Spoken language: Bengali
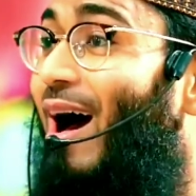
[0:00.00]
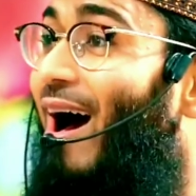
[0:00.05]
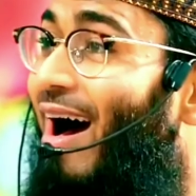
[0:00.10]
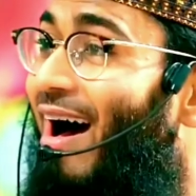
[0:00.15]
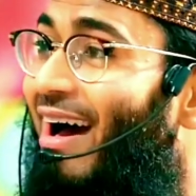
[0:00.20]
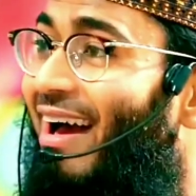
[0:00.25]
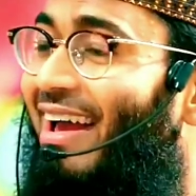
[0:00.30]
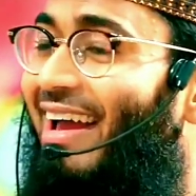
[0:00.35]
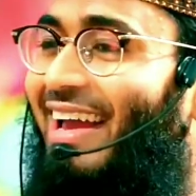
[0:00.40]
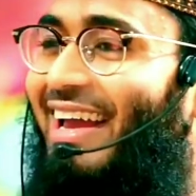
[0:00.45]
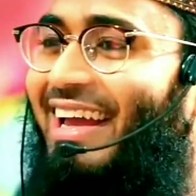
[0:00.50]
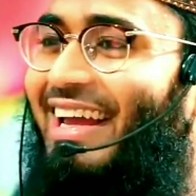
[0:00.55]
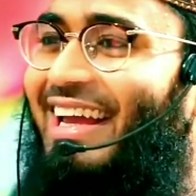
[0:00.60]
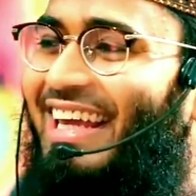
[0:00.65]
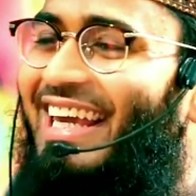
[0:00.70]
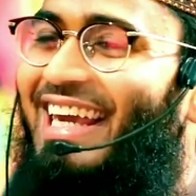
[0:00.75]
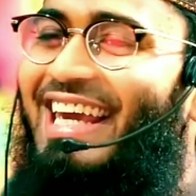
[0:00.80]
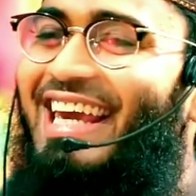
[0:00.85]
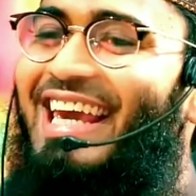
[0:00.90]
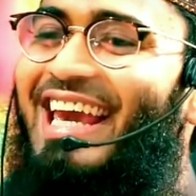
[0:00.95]
হায়
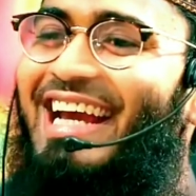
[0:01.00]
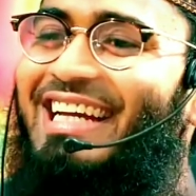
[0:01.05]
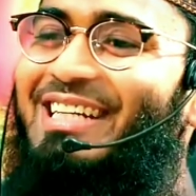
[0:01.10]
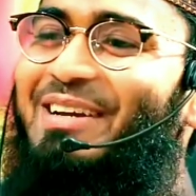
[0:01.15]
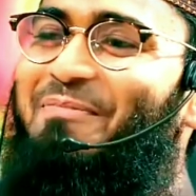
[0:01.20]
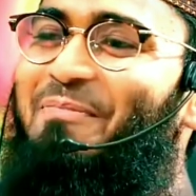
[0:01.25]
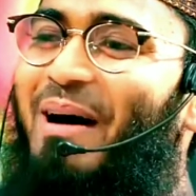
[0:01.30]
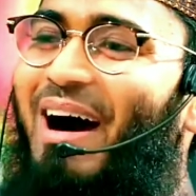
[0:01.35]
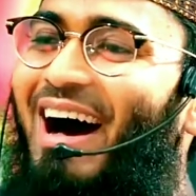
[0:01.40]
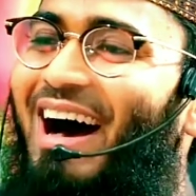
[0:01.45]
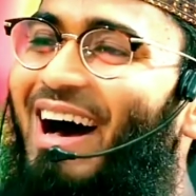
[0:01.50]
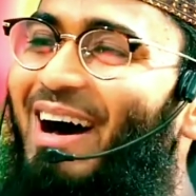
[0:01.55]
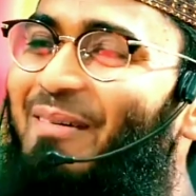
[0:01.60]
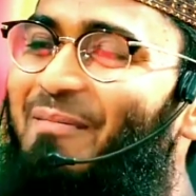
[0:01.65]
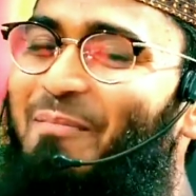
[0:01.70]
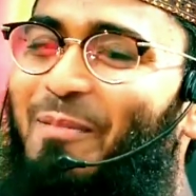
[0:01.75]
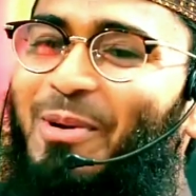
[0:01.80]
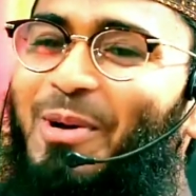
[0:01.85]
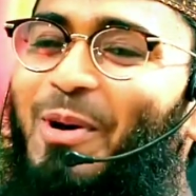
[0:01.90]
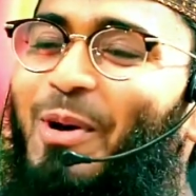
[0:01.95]
কি একটা ভাব
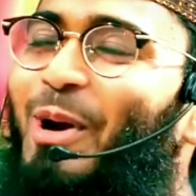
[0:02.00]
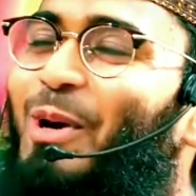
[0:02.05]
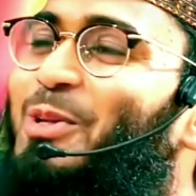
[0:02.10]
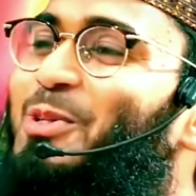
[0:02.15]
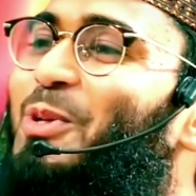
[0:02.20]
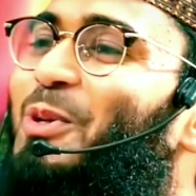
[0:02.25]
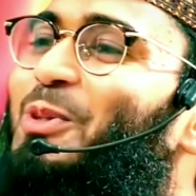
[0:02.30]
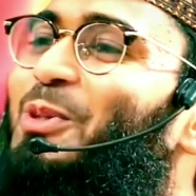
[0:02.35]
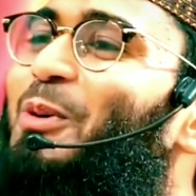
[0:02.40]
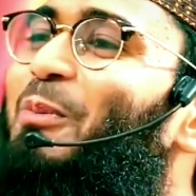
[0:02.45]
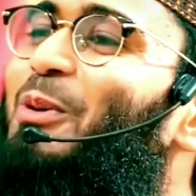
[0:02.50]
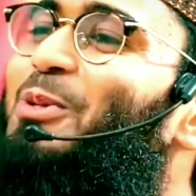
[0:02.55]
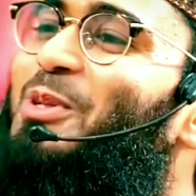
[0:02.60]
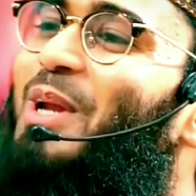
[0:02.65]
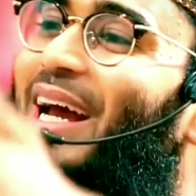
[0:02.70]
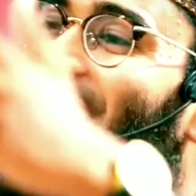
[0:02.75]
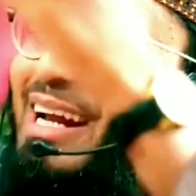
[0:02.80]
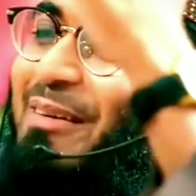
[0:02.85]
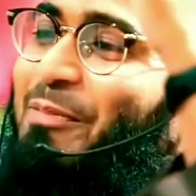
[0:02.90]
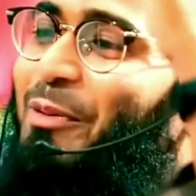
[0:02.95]
মনে হয় চোদ্দ বছর
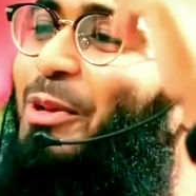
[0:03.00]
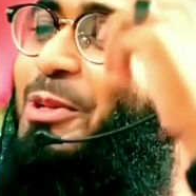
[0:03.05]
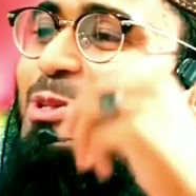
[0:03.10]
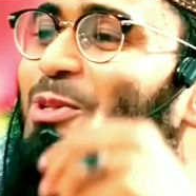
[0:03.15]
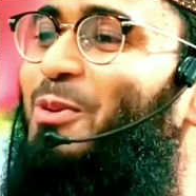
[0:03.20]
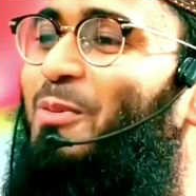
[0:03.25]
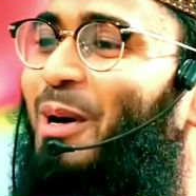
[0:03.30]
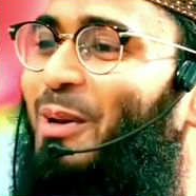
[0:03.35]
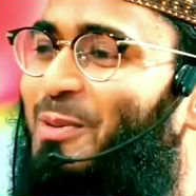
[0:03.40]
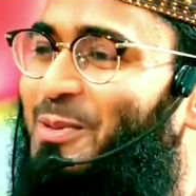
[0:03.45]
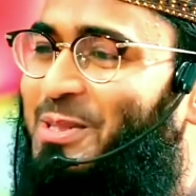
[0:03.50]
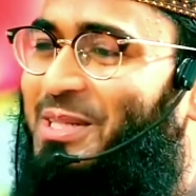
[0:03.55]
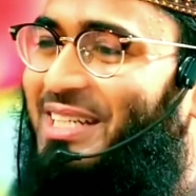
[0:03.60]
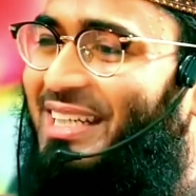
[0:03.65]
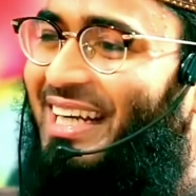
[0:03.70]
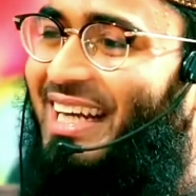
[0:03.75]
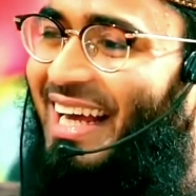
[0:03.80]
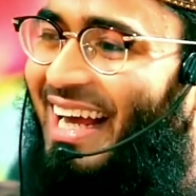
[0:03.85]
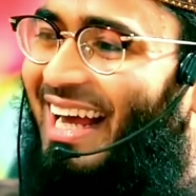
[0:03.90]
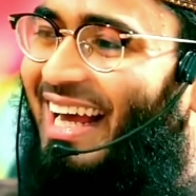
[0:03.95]
আগের পরিচিত মানুষ
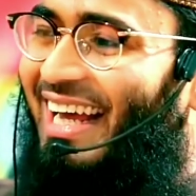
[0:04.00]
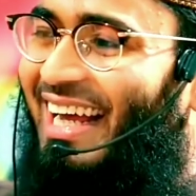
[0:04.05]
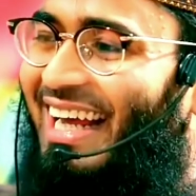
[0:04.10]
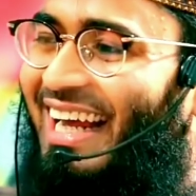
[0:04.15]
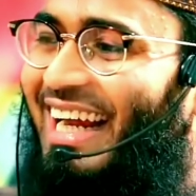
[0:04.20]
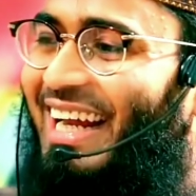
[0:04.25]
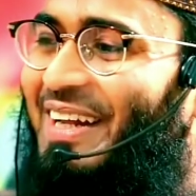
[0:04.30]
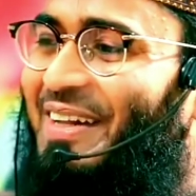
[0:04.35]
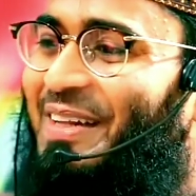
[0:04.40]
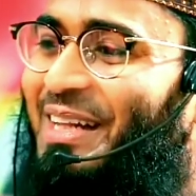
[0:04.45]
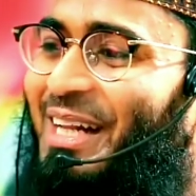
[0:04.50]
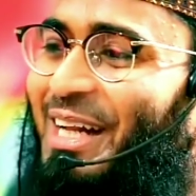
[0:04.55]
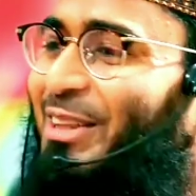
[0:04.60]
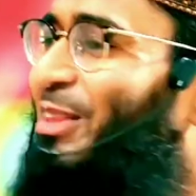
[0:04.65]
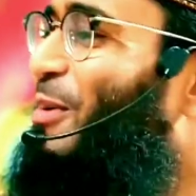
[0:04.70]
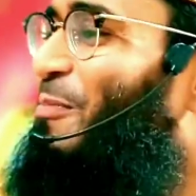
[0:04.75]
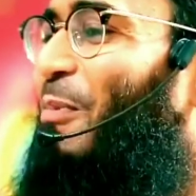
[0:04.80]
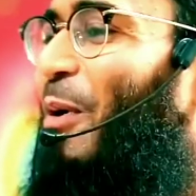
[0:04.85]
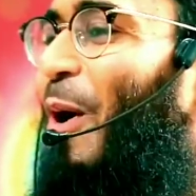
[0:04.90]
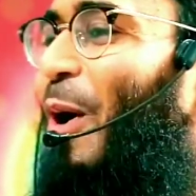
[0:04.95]
হ্যাঁ
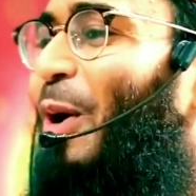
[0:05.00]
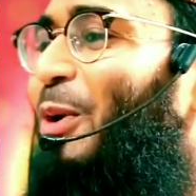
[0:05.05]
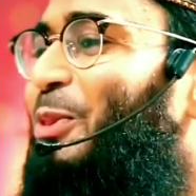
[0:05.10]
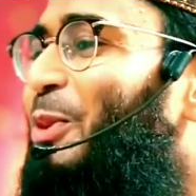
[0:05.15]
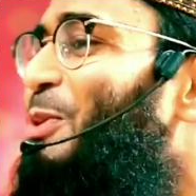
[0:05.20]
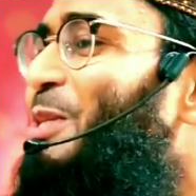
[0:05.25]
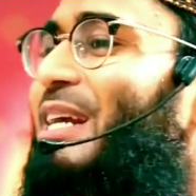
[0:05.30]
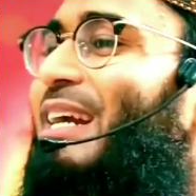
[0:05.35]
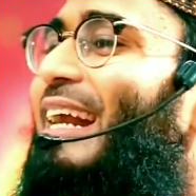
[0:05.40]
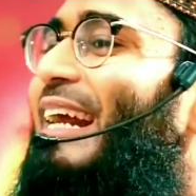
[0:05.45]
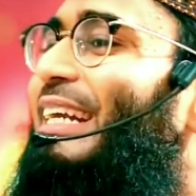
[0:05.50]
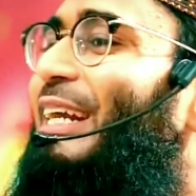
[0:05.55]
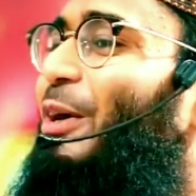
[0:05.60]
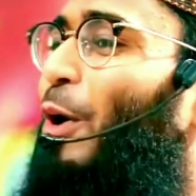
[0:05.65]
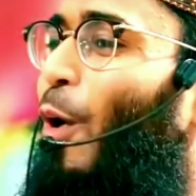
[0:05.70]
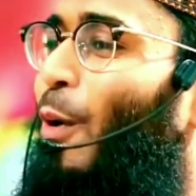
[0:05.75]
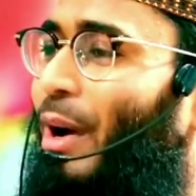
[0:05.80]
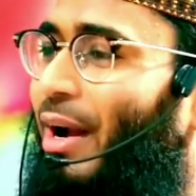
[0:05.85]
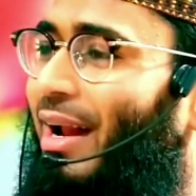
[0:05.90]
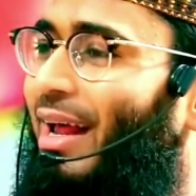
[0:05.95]
তো ভদ ছেড়ে এটা
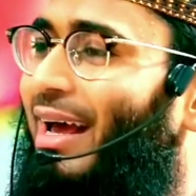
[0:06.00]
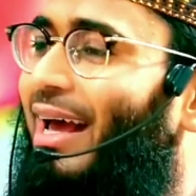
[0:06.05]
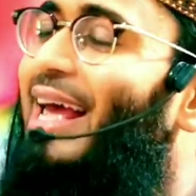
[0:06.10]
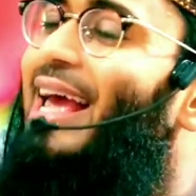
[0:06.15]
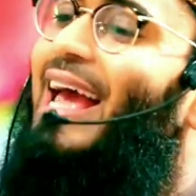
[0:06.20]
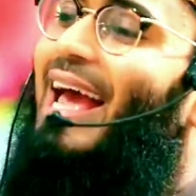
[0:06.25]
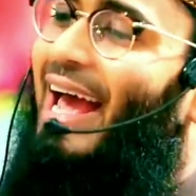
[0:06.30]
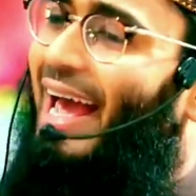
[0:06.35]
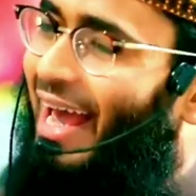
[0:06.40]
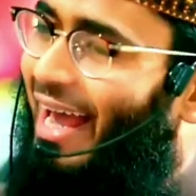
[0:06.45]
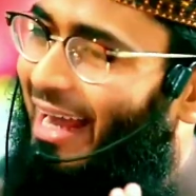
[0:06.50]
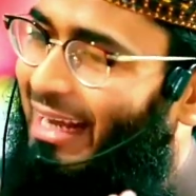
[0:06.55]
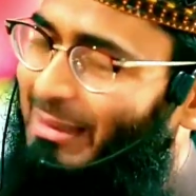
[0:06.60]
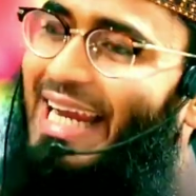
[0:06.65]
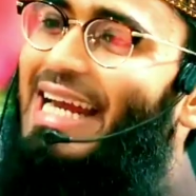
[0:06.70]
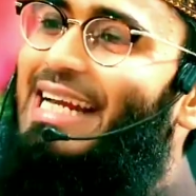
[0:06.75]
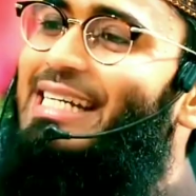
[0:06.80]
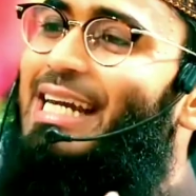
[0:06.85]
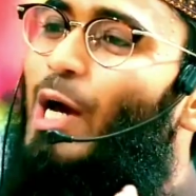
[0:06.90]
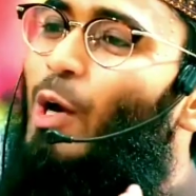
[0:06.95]
করে না হ্যাঁ
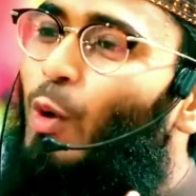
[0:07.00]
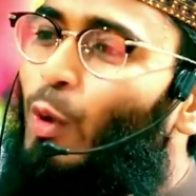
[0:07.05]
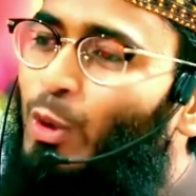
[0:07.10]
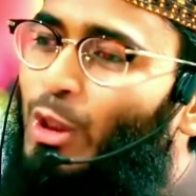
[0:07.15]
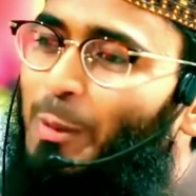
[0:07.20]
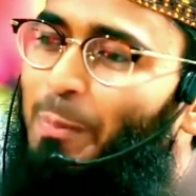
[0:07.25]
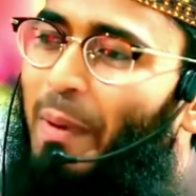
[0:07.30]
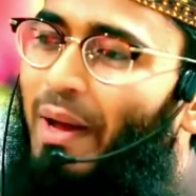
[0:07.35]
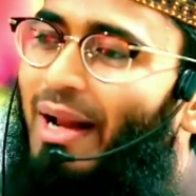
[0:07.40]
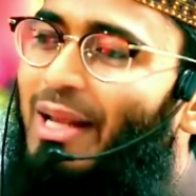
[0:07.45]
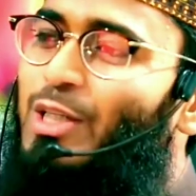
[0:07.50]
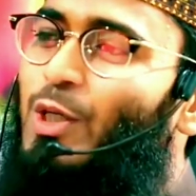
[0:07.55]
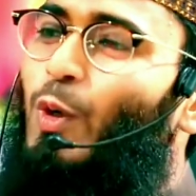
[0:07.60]
এটাও হতে পারে